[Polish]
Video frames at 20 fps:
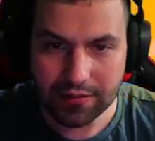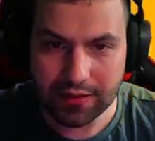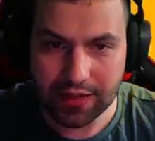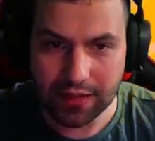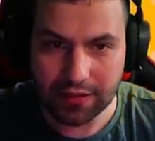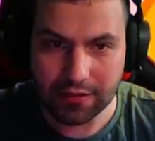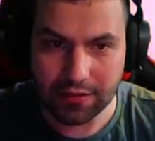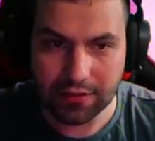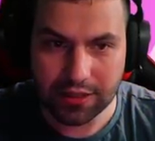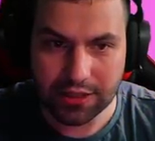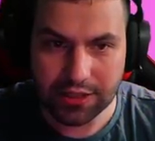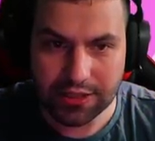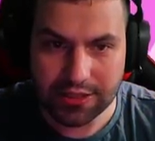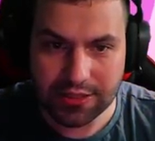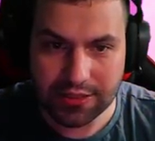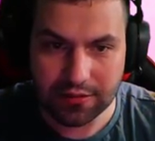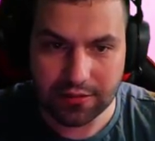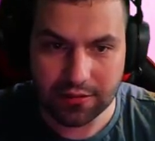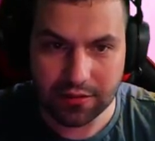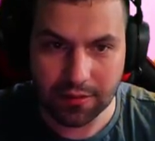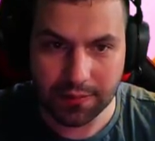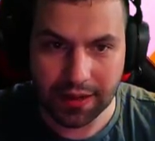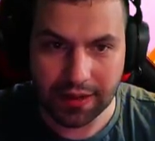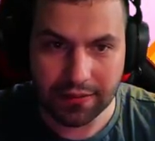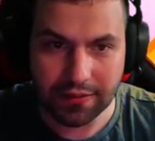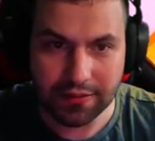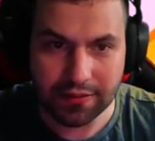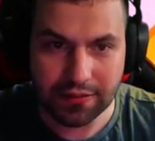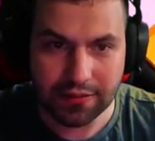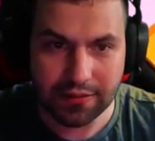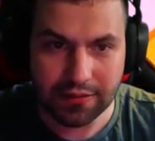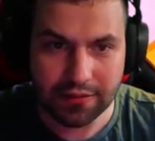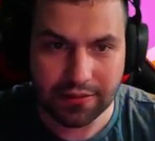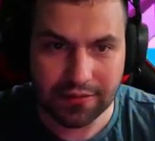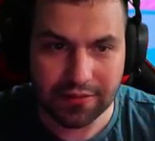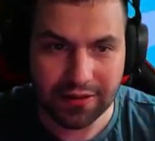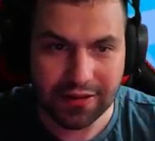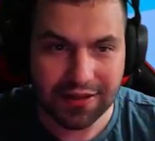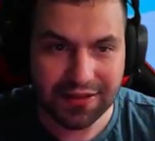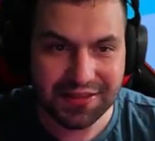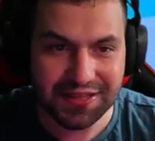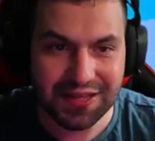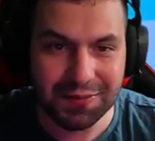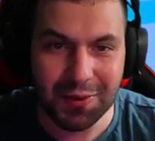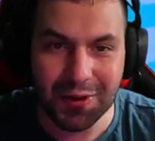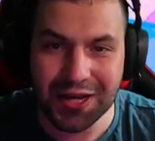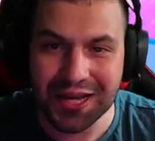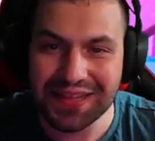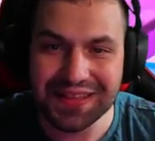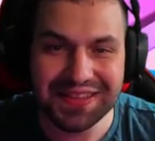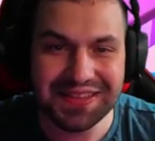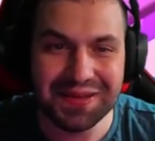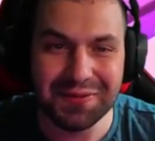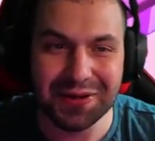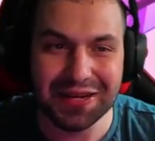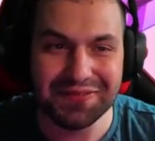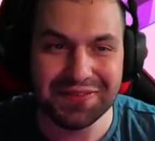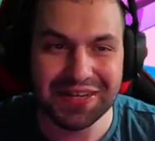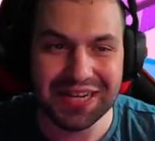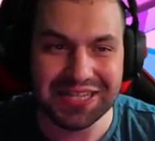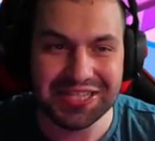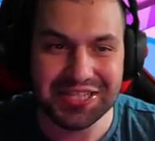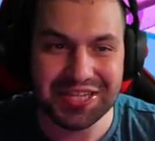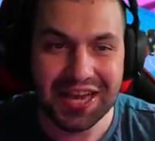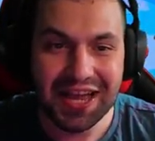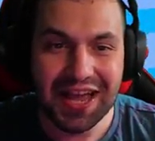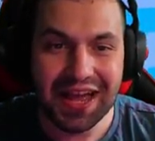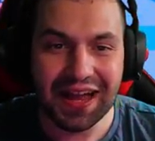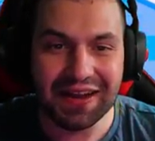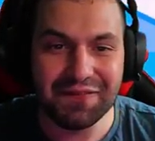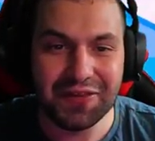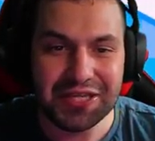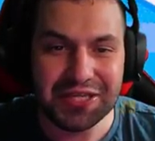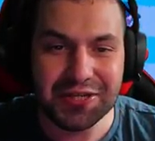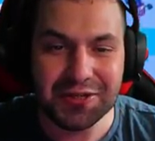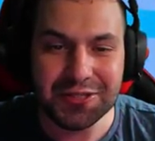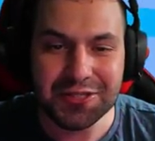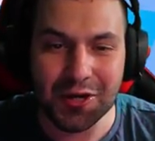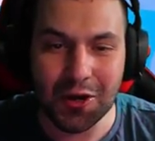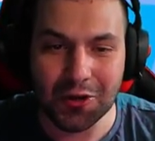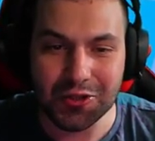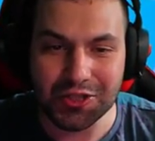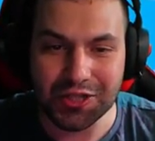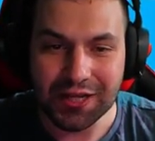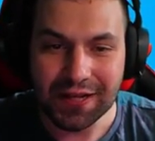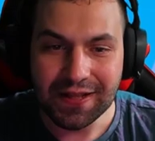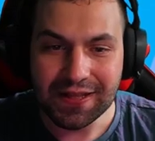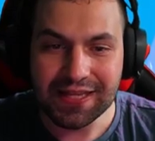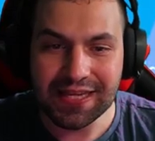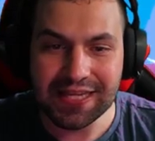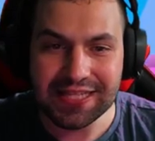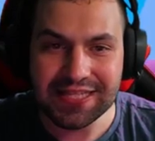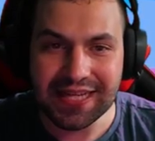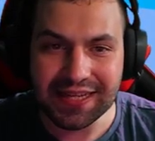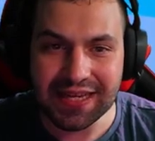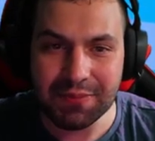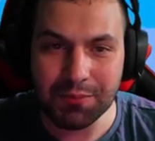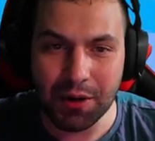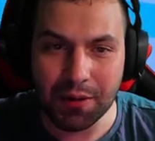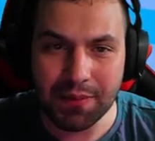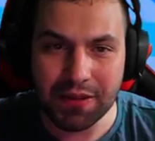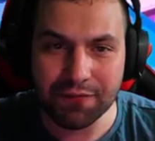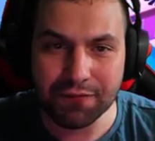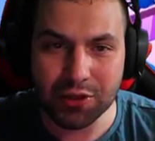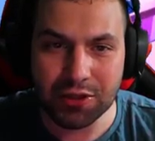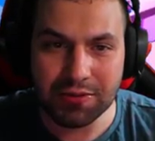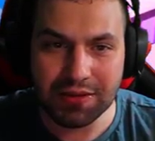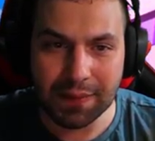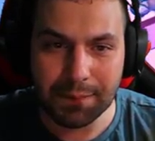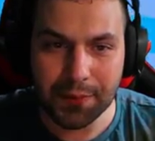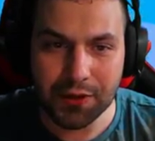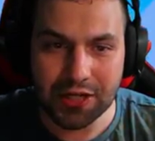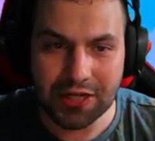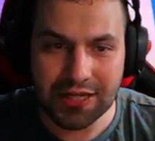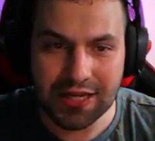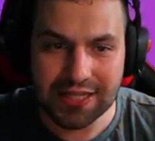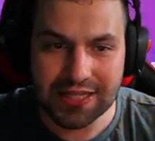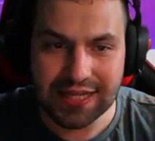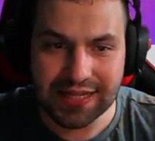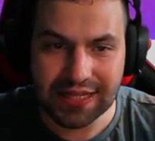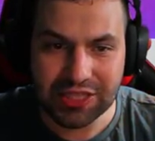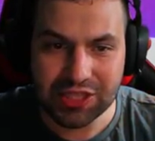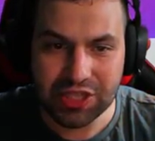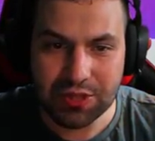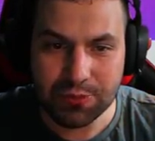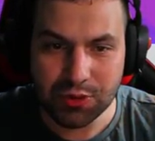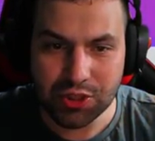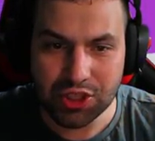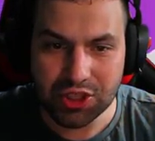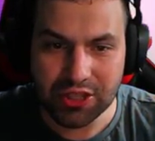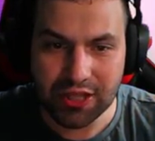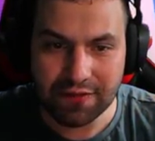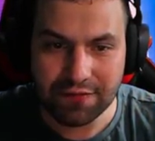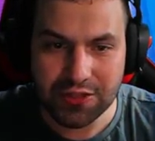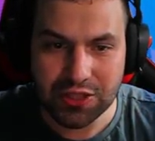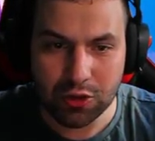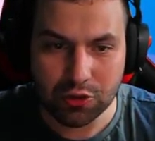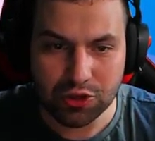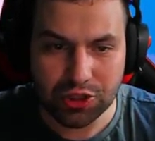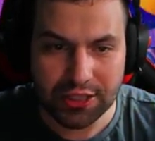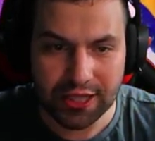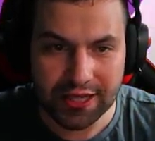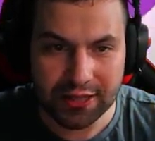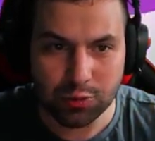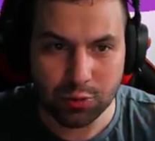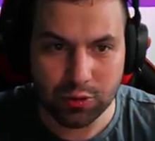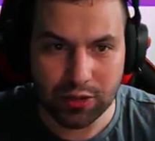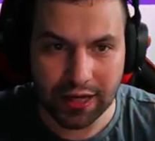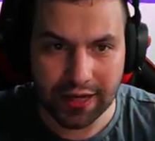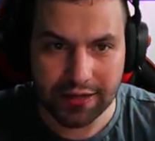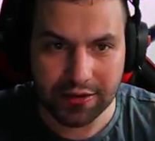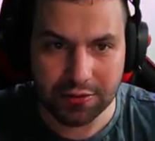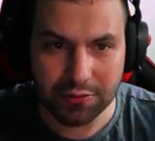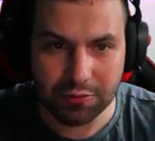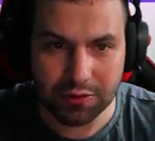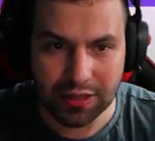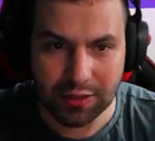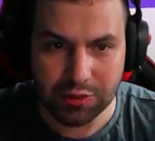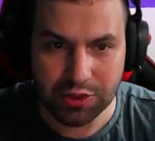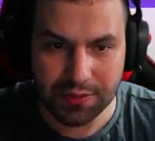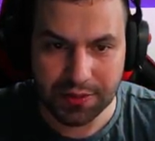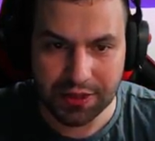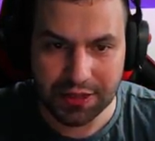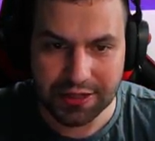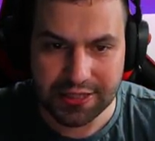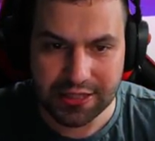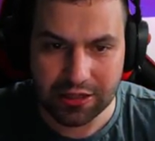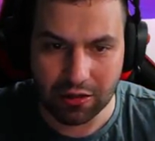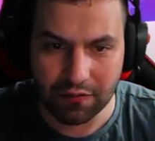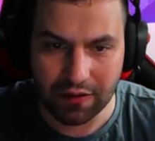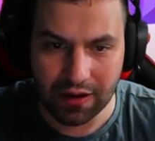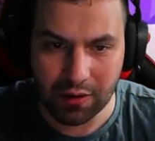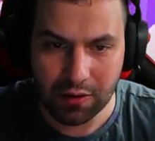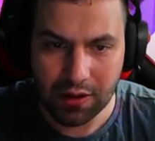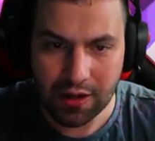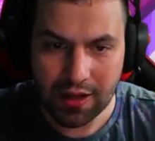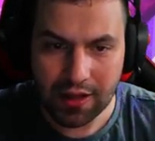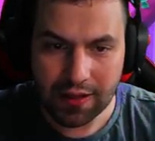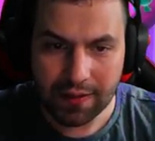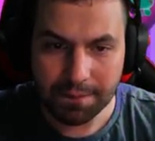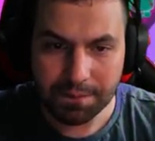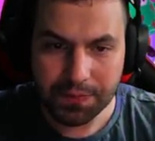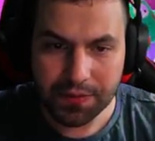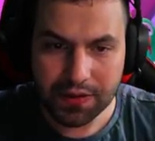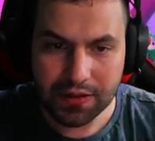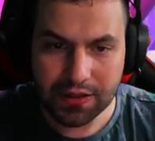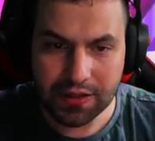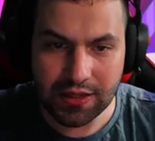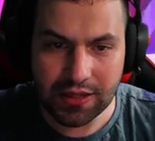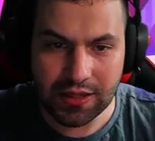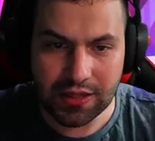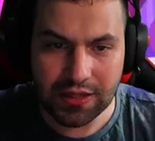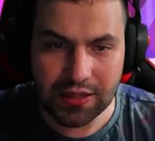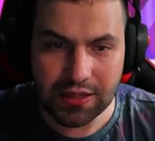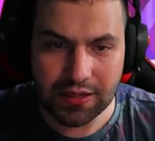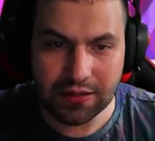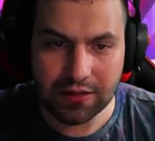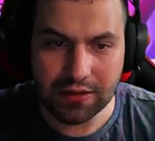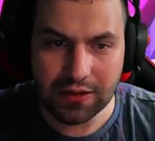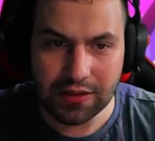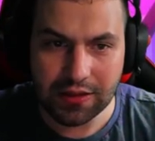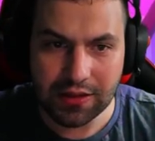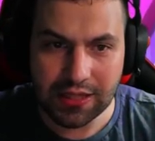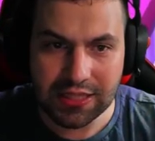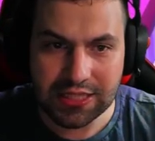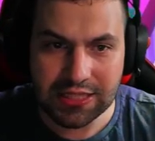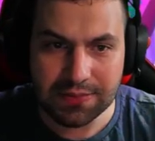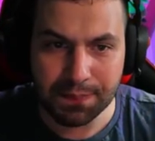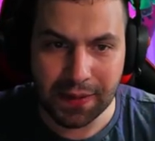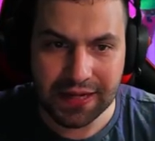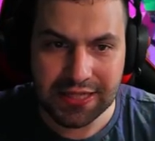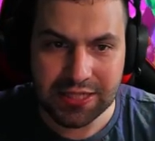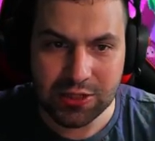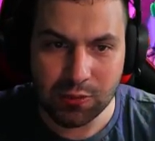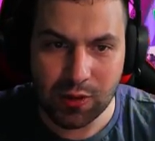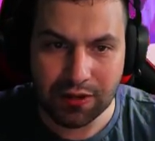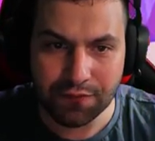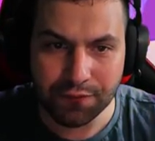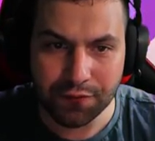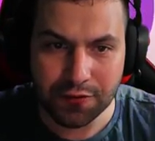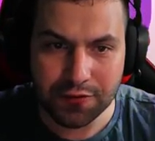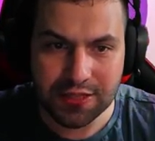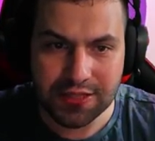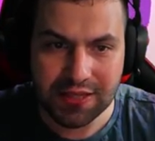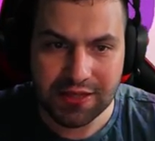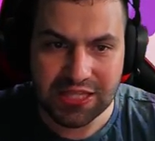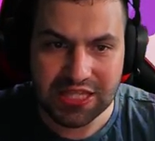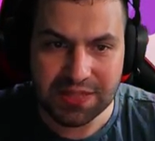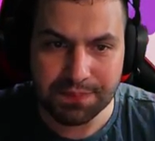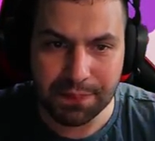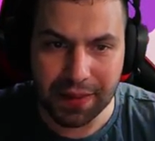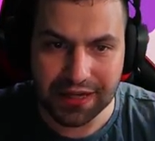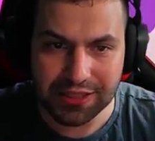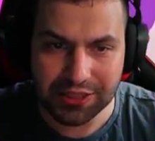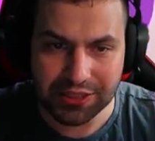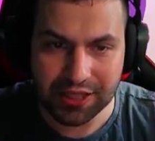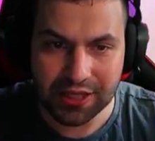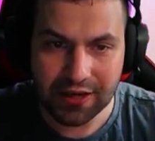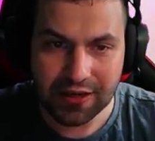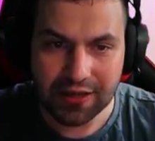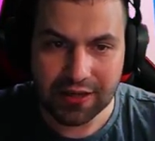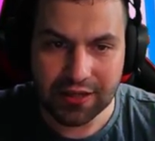Nie, to też jest, dobra, nie mogę, nie mogę wyhaczyć. A wiecie o co chodzi? Jest taki moment, w którym ta pochylnia jest taka, że nie możecie na nią wskoczyć, tak jak tutaj, no tutaj już nie będę ryzykował. I y, jest bardzo łatwo z niej spaść.